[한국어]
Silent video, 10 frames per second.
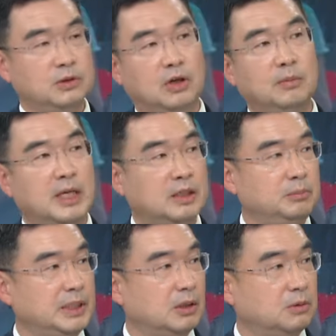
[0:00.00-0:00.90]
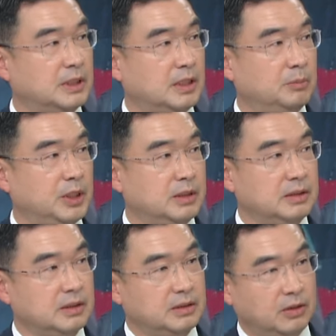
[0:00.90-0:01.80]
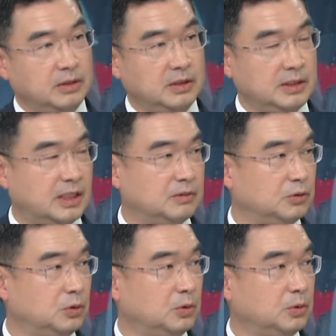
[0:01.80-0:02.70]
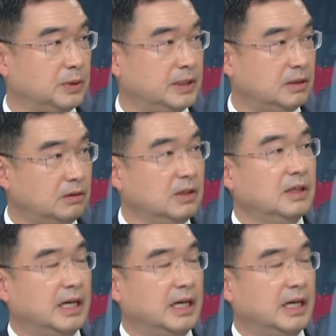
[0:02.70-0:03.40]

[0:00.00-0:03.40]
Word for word: 더 많은 비가 오게 되면은 터널이라는 구조를 통해서